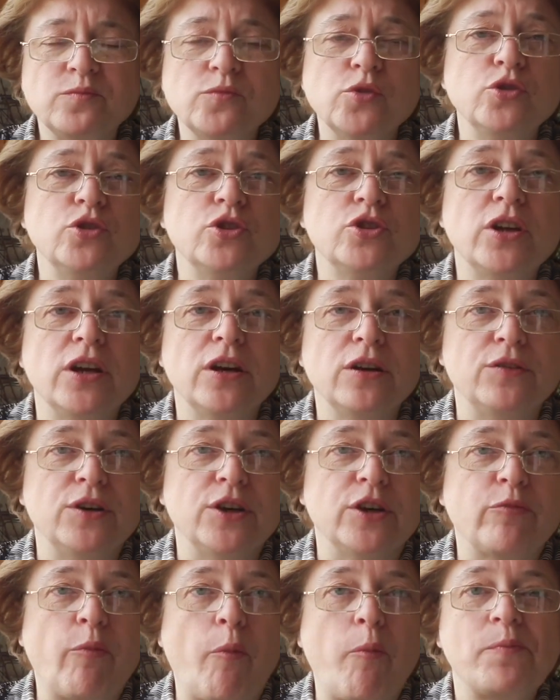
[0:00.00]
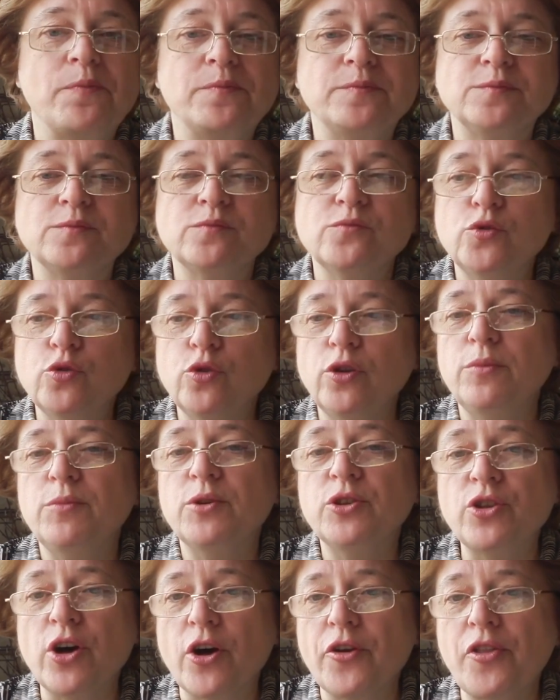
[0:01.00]
не зря говорят. Все
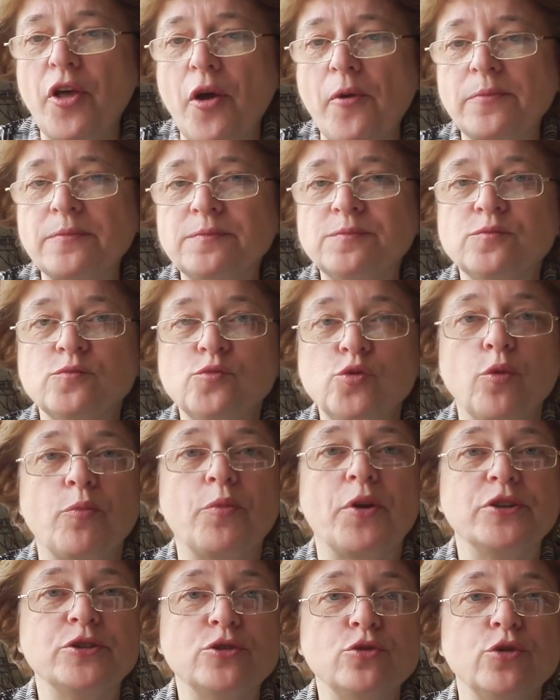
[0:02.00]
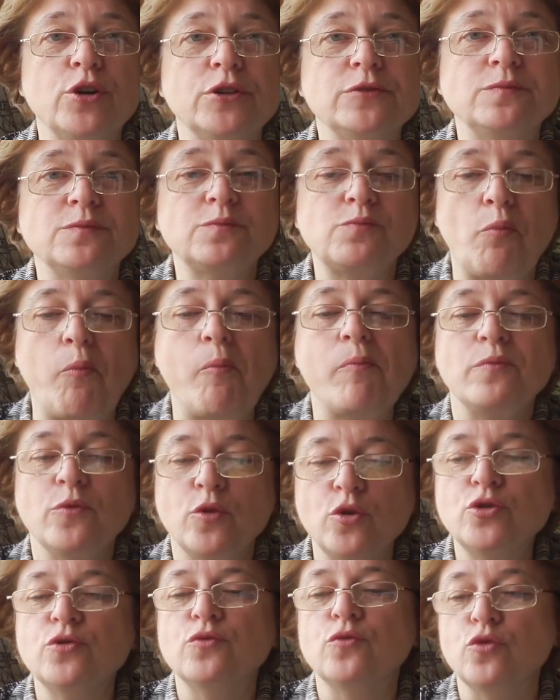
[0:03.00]
элементарное, все простое,
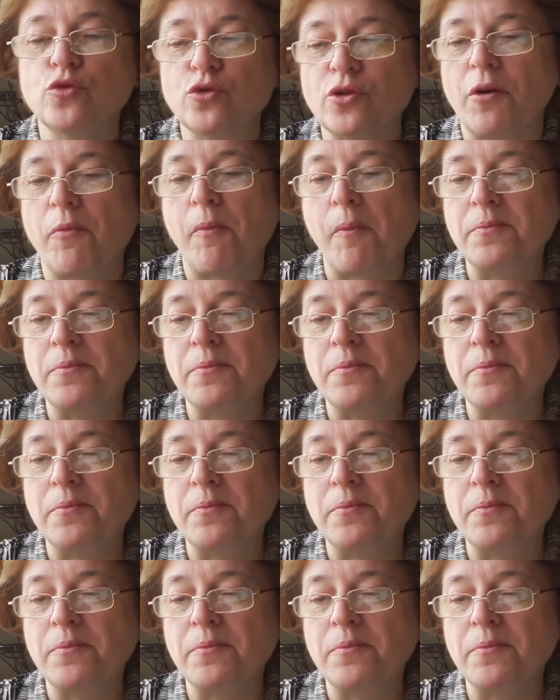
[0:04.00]
очень вкусно.